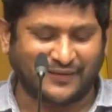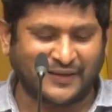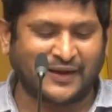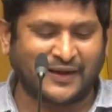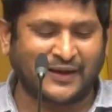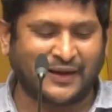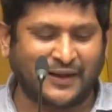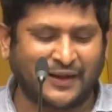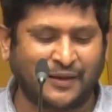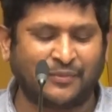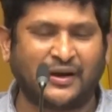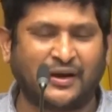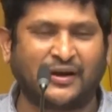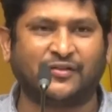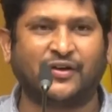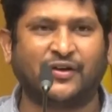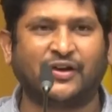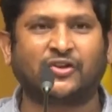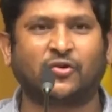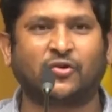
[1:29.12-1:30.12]
అజయ్ కలాం
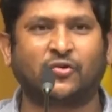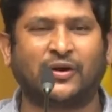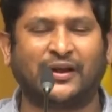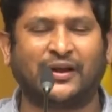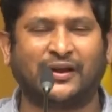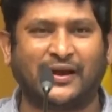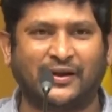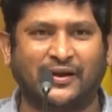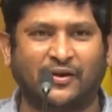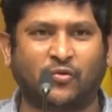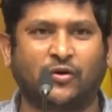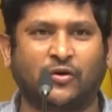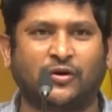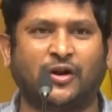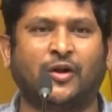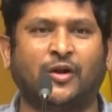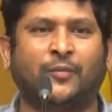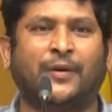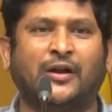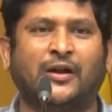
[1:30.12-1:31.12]
లాంటి వ్యక్తి కూడా ఇలాంటి
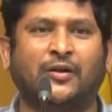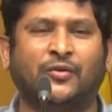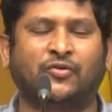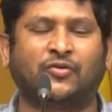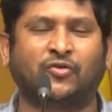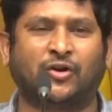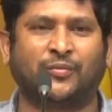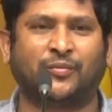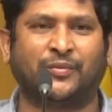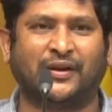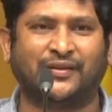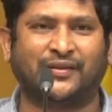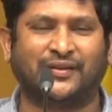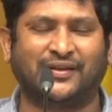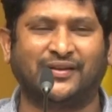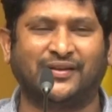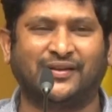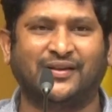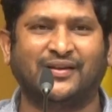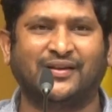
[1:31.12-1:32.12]
కుట్రల్లో పాల్పంచుకోవడం
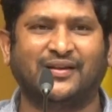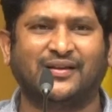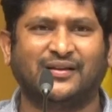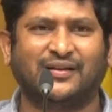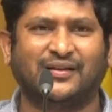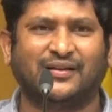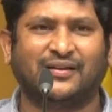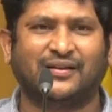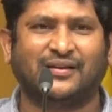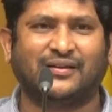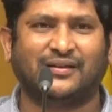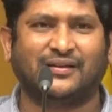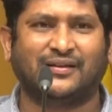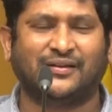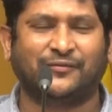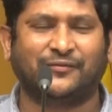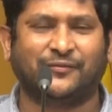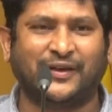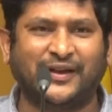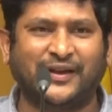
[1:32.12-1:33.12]
అనేది
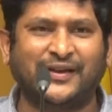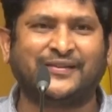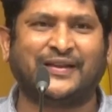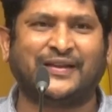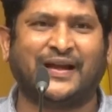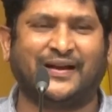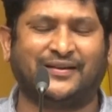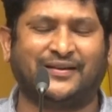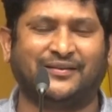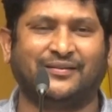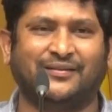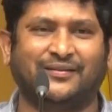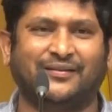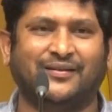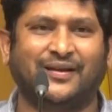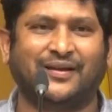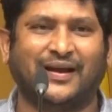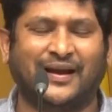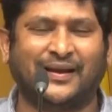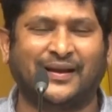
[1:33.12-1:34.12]
వెరీ సాడ్
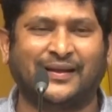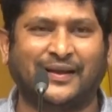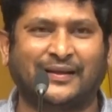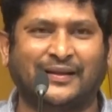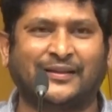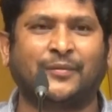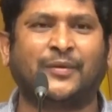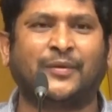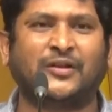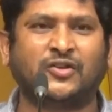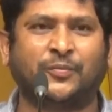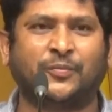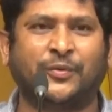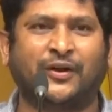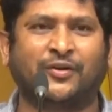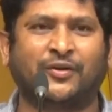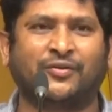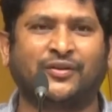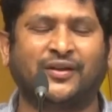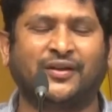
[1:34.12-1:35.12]
ఆయనకి ఎంత మంచి
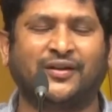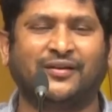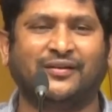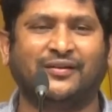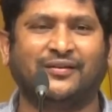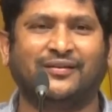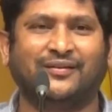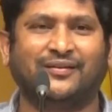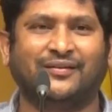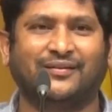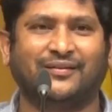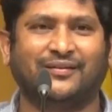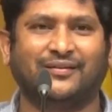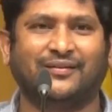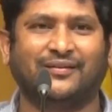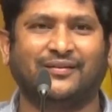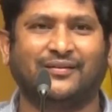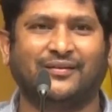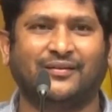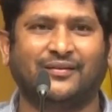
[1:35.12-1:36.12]
పేరుంది
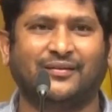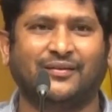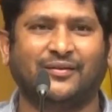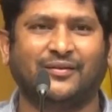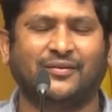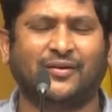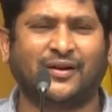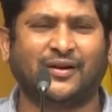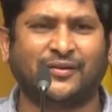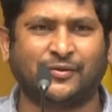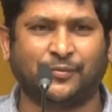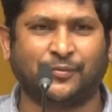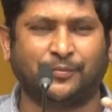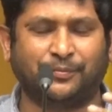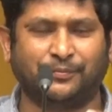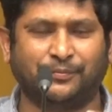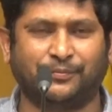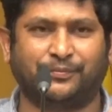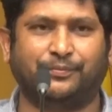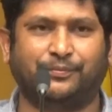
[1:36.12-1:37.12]
ఓకే
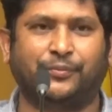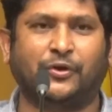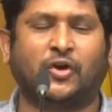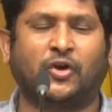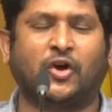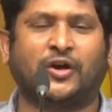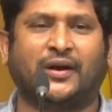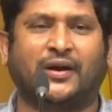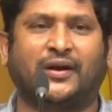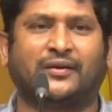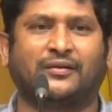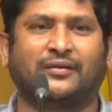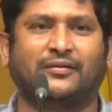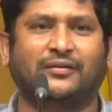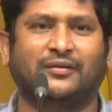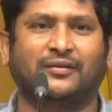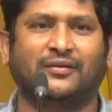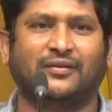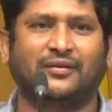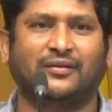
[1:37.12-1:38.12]
బ్యూరోక్రాటు
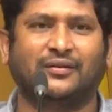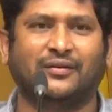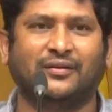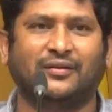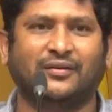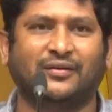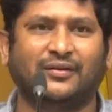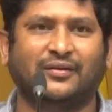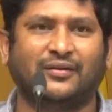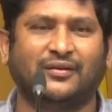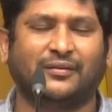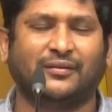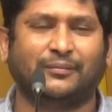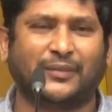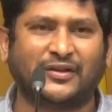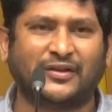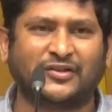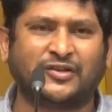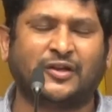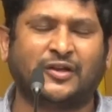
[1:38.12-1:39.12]

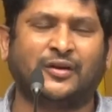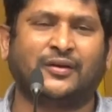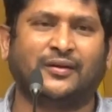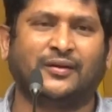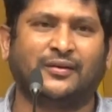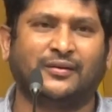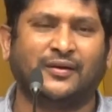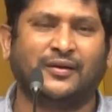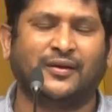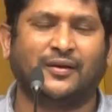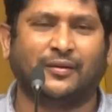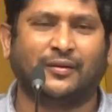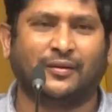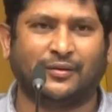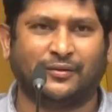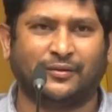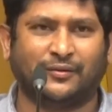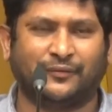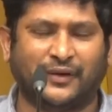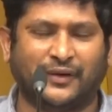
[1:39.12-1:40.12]
మంచి
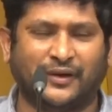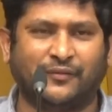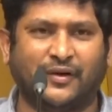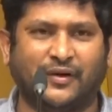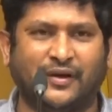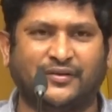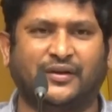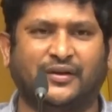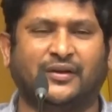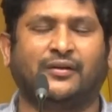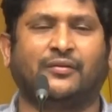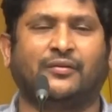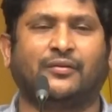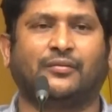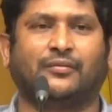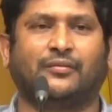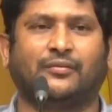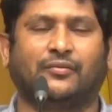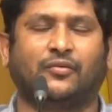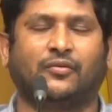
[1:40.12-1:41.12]
వెన్ వాజ్ ఇన్
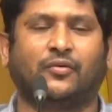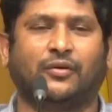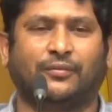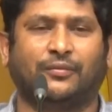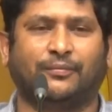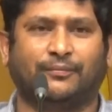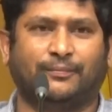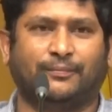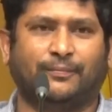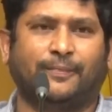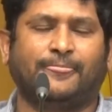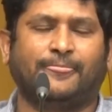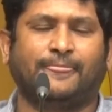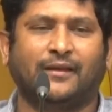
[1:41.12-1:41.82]
రూమ్